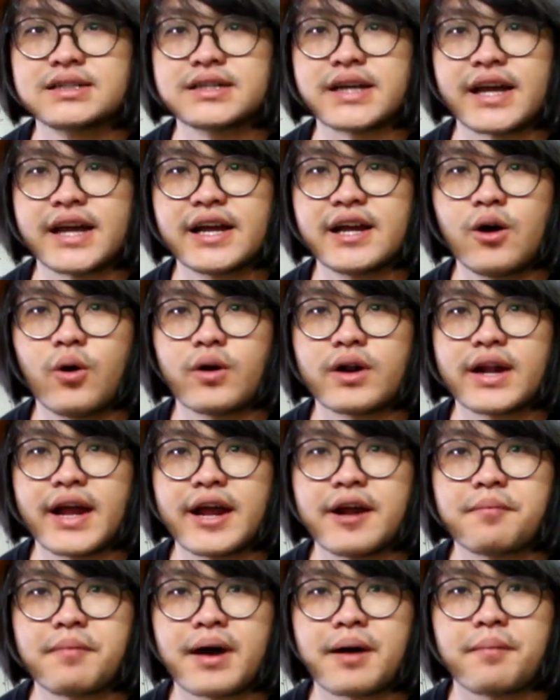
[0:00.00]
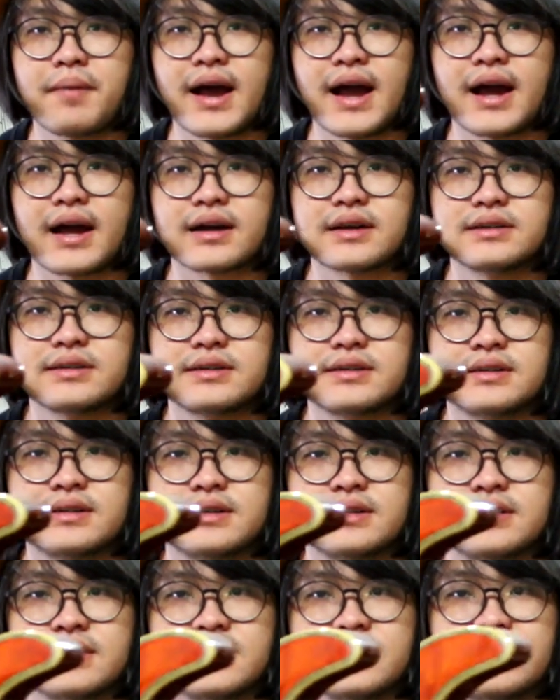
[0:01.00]
สีโดดเด่นมา
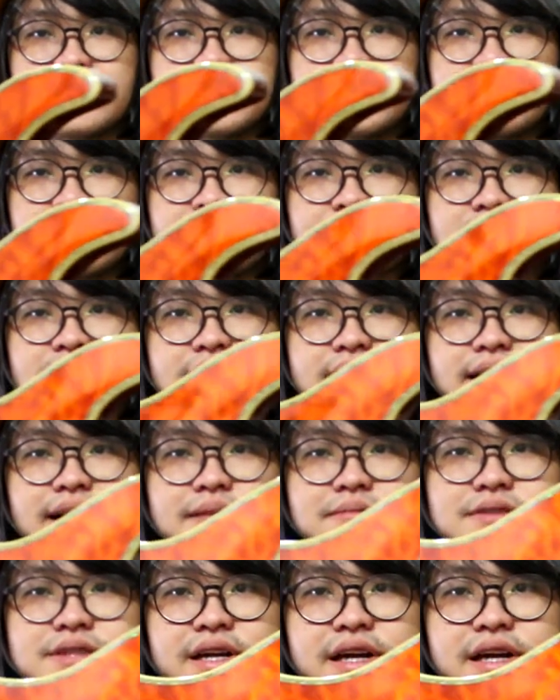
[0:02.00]
กๆนะครับ